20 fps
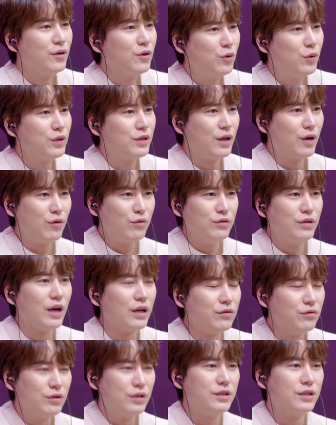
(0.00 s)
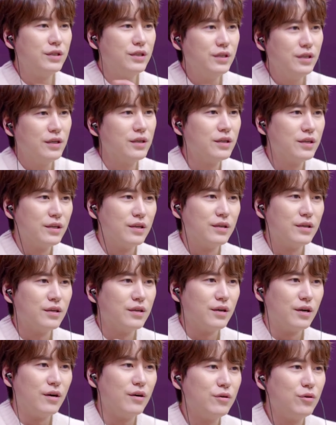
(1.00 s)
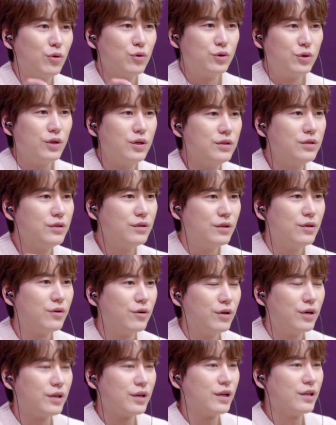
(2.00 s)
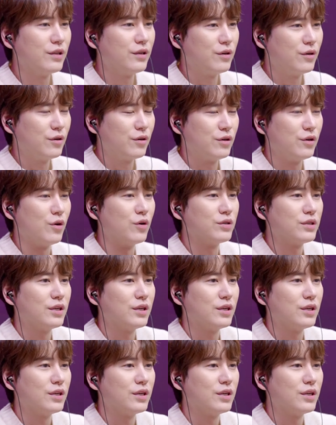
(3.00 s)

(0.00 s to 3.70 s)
이거 왜 다운이 안 되지? 아 이거 어떻게 듣는 거야? 라는 거를